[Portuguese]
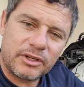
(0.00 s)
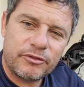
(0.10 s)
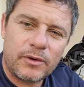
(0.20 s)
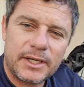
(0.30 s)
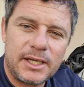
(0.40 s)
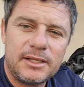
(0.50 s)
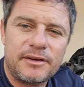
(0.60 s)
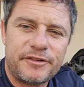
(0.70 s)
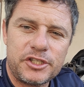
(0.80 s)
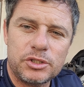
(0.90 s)
que vão aqui na
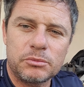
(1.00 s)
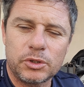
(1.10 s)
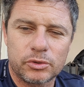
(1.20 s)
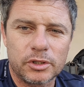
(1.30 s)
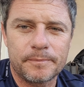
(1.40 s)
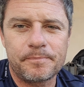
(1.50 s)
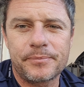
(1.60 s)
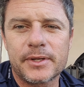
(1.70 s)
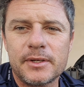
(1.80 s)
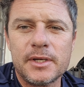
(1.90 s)
frente do motor.
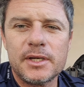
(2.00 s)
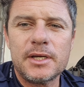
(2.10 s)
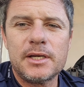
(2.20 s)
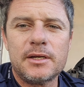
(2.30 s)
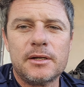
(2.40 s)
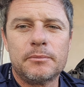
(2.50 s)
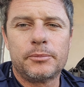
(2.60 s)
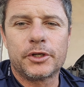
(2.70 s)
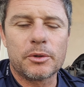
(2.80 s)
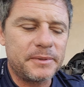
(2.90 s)
Porque